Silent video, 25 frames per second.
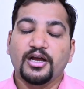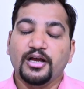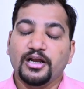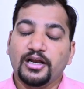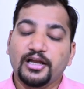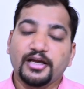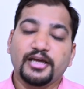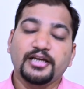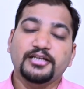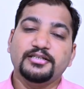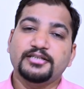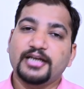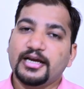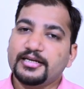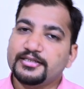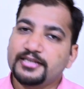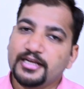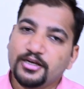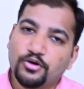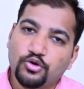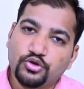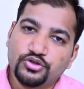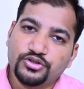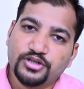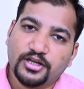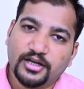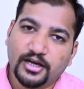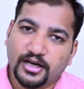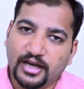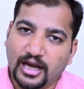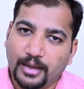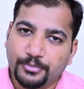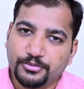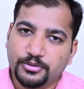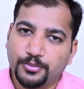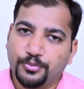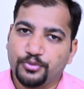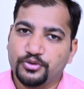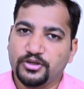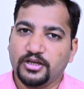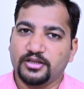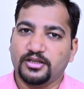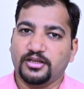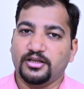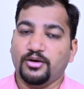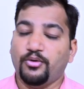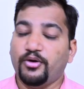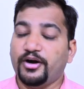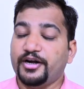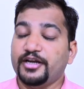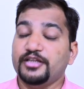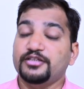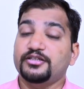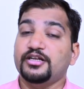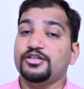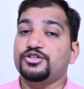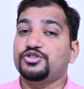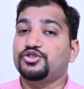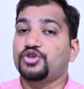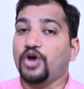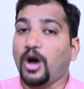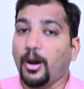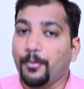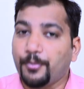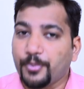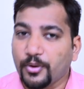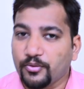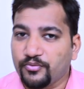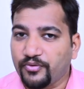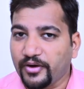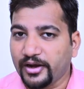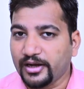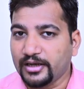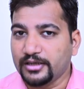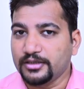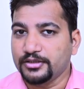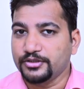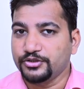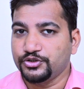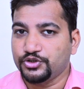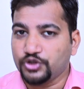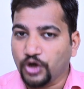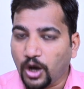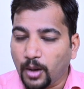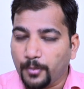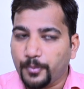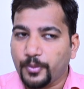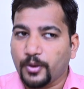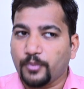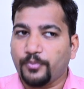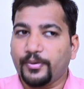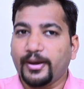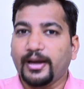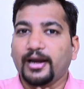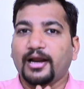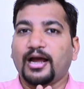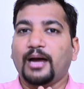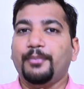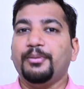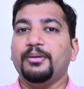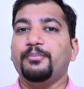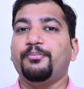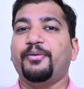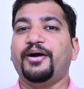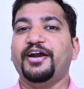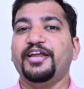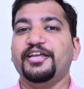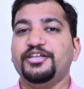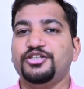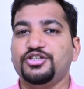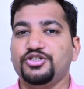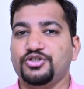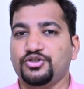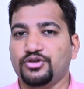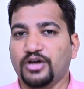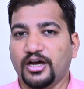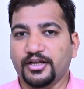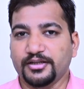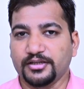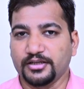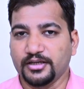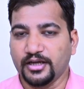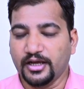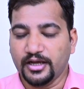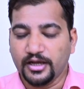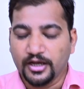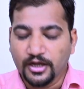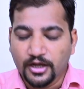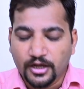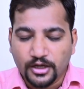लेकिन जैसे ही क्वेश्चन अगर आपसे पूछा जाता था व्हाट इज़ द जॉब प्रोफाइल जॉब प्रोफाइल काफ़ी बड़ी चीज़ आती है